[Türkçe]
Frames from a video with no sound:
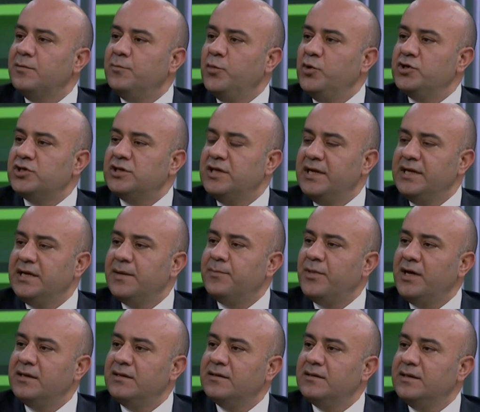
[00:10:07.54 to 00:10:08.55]
bu işleri
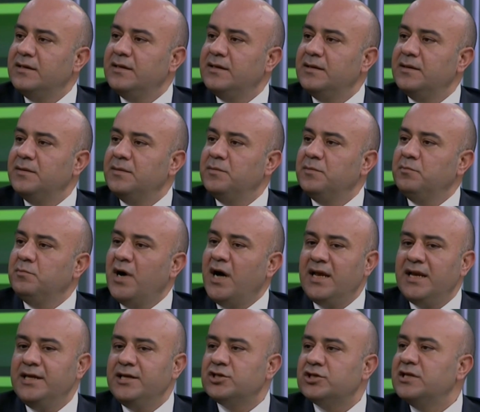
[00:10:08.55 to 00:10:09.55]
yapan e,
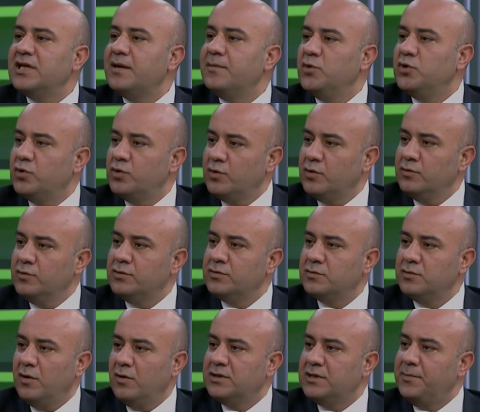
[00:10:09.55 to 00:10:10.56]
mali işler müdürü olur.
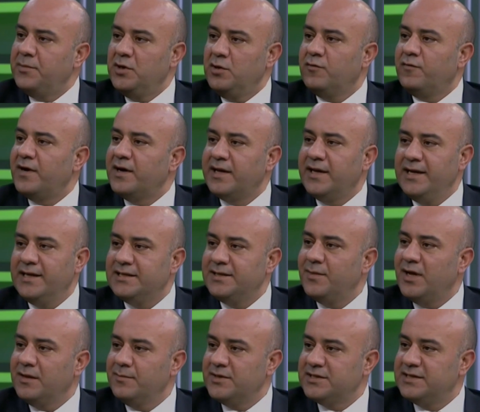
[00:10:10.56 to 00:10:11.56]
O da bir ufak eğitim
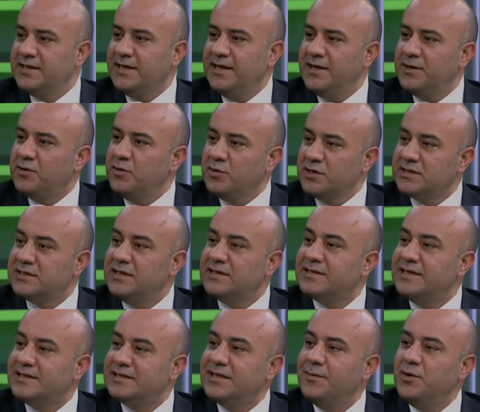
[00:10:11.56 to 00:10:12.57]
alması gerekiyor. Nasıl
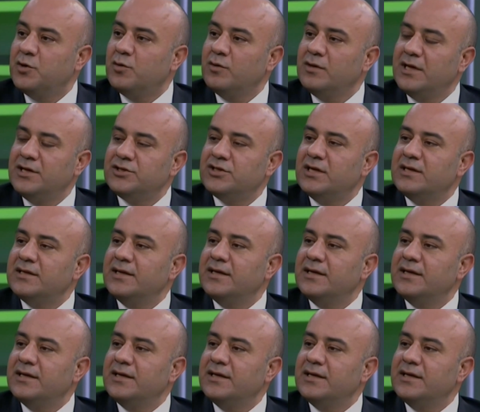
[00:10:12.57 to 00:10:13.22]
sisteme kullanacağını. Peki nereden